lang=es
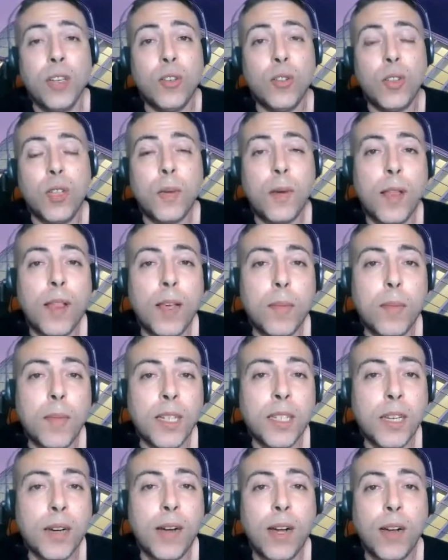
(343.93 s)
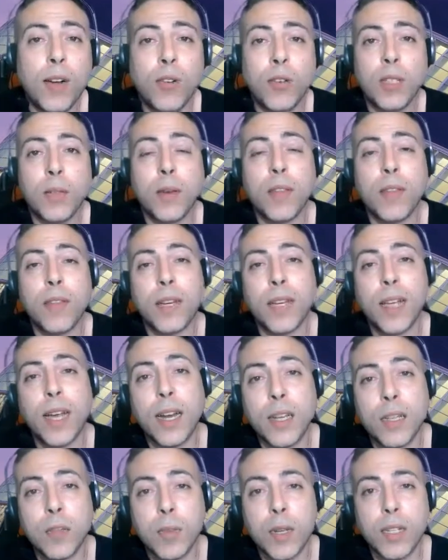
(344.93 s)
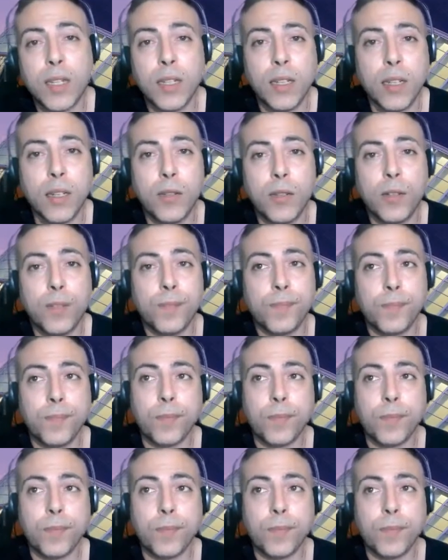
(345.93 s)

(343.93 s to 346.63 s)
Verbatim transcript: no te va a dar más trabajo ni va a hacer que ganes más dinero.